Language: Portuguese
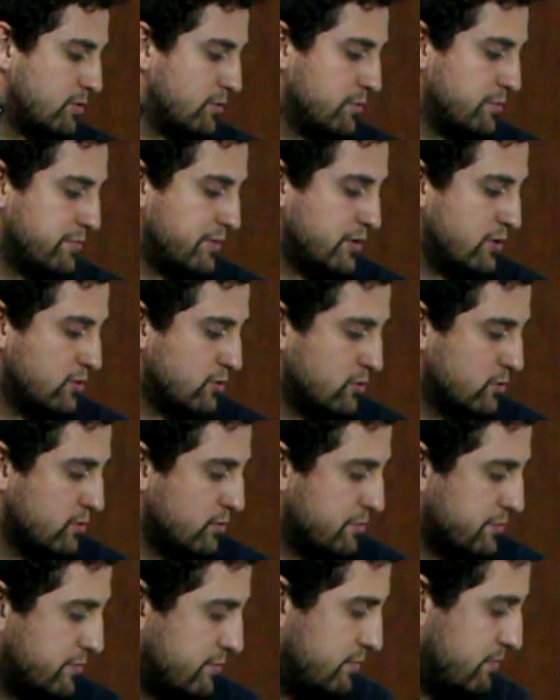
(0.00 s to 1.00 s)

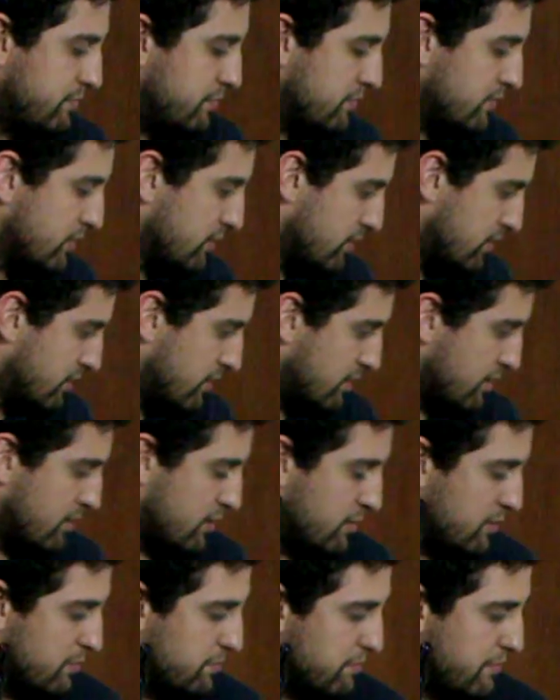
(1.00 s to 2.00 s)
meu
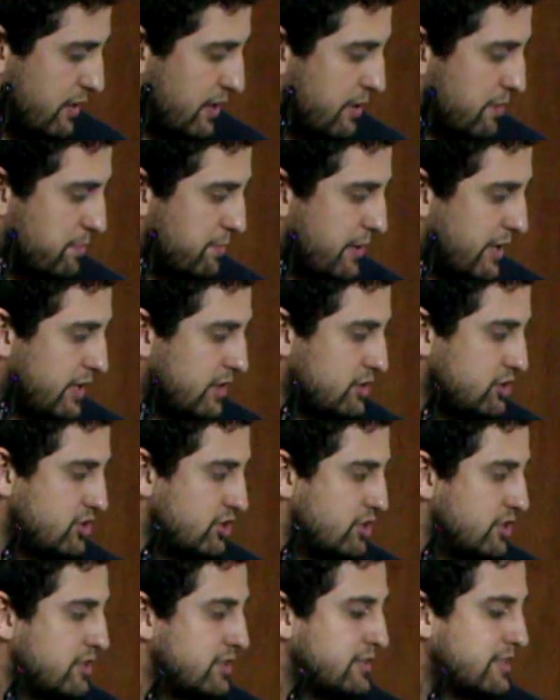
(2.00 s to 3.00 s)
BR
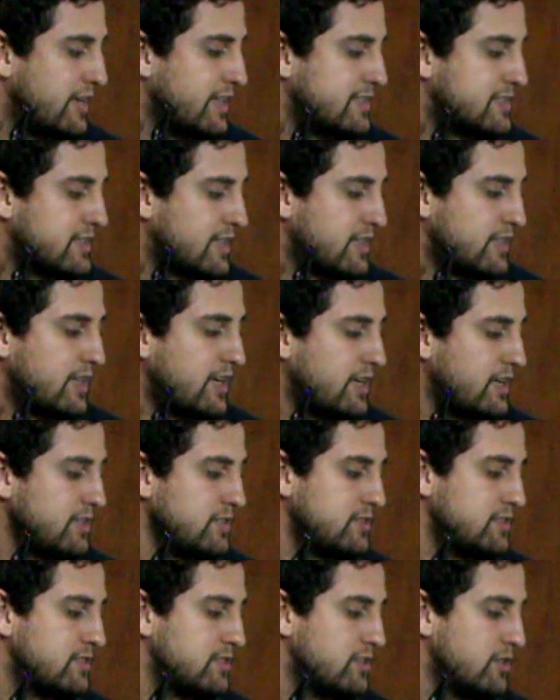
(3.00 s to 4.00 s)
Made 3
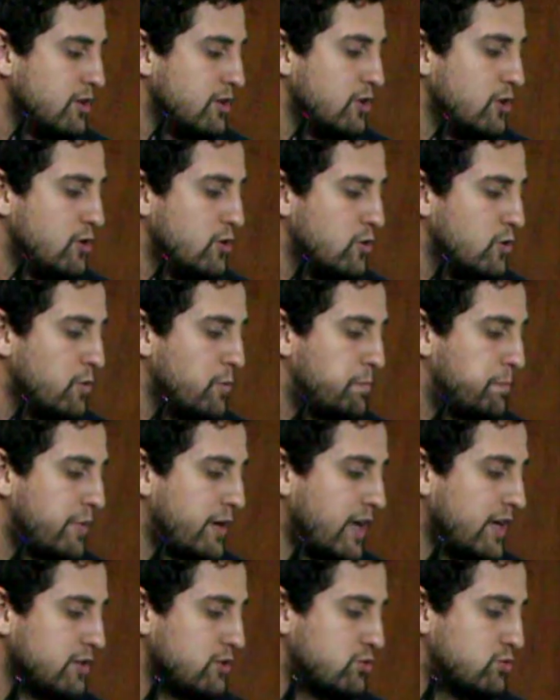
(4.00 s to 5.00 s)
Canárias, o
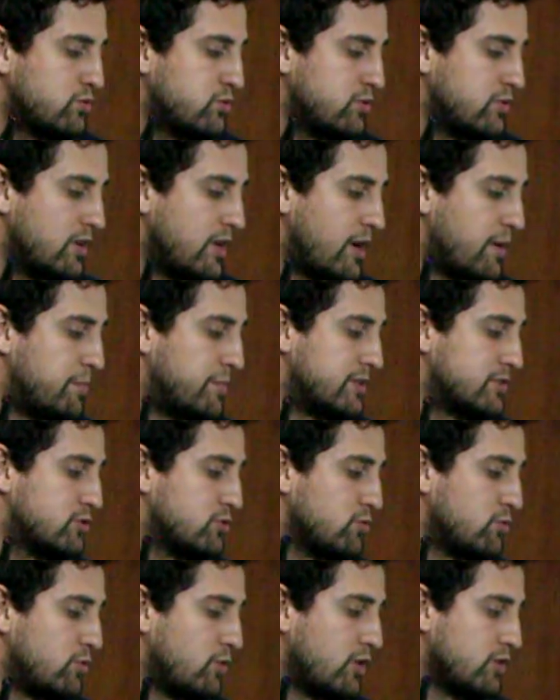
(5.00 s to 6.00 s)
prato
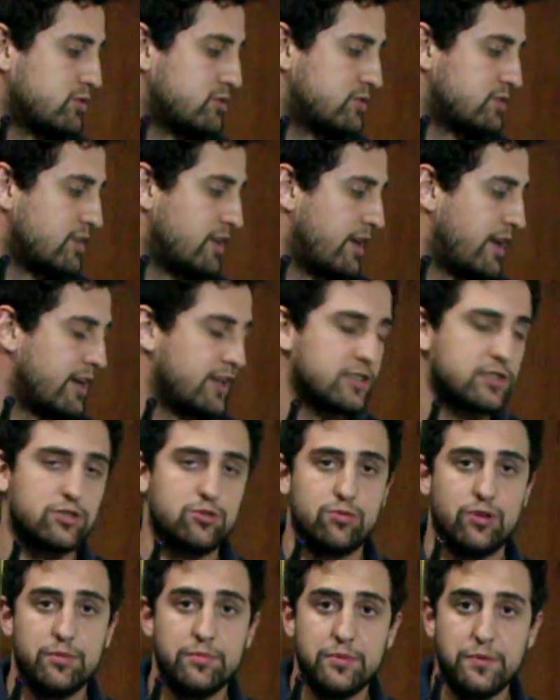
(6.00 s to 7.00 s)
Amazon Lotus
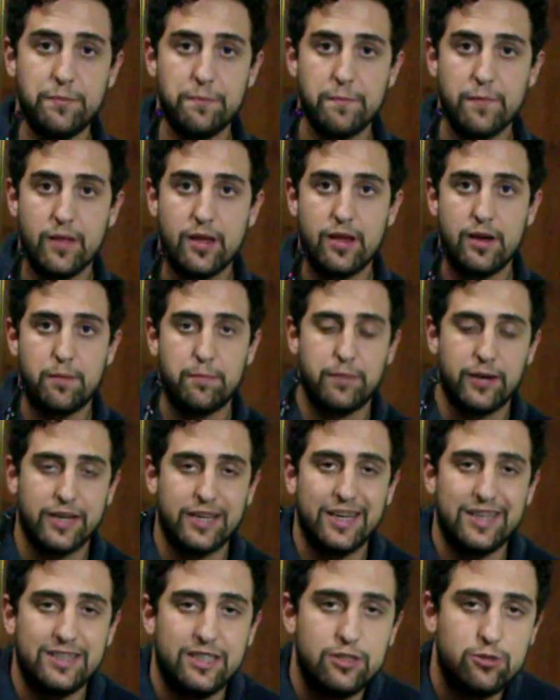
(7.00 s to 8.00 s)
Extreme. Para
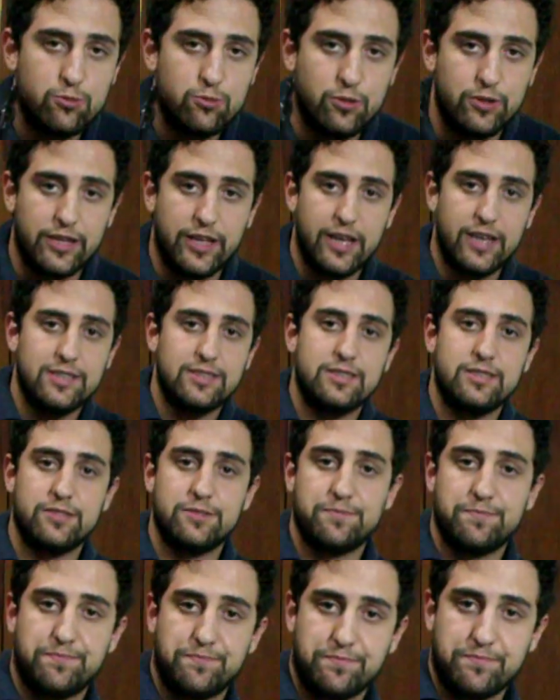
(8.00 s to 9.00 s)
quem ainda não conhece,
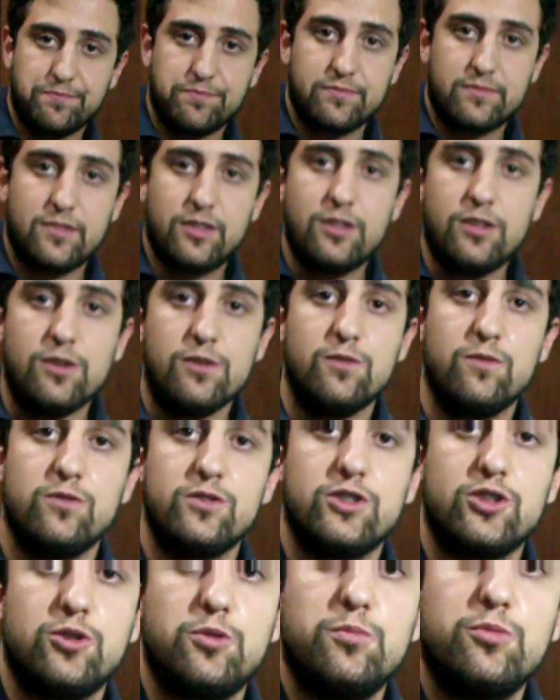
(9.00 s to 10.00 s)

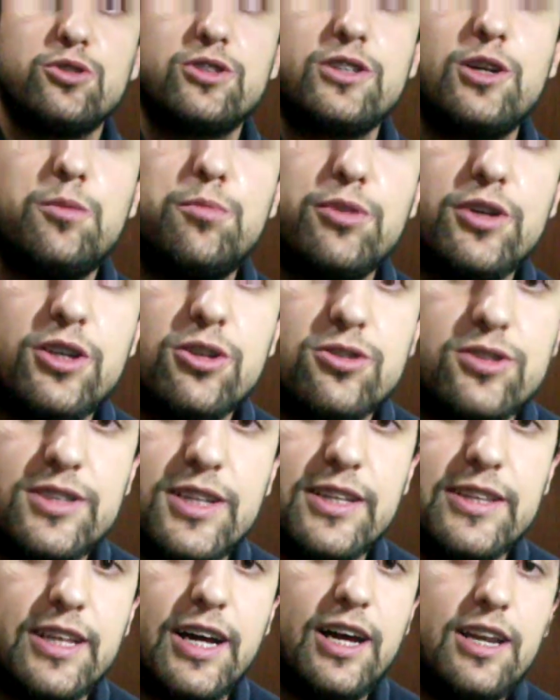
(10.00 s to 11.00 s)
deixa eu mostrar um pouquinho dos
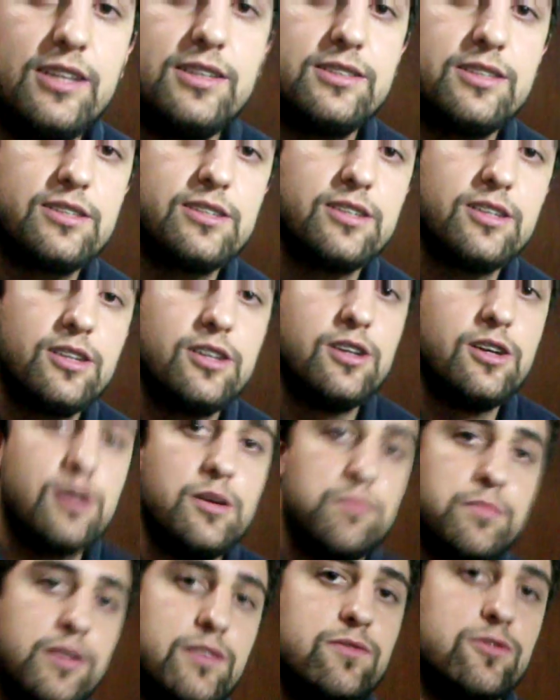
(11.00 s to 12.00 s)
detalhes
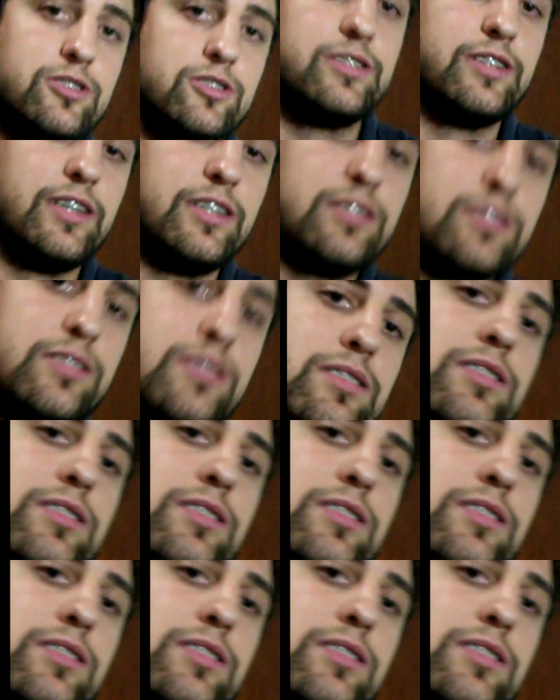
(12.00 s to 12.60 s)
para vocês.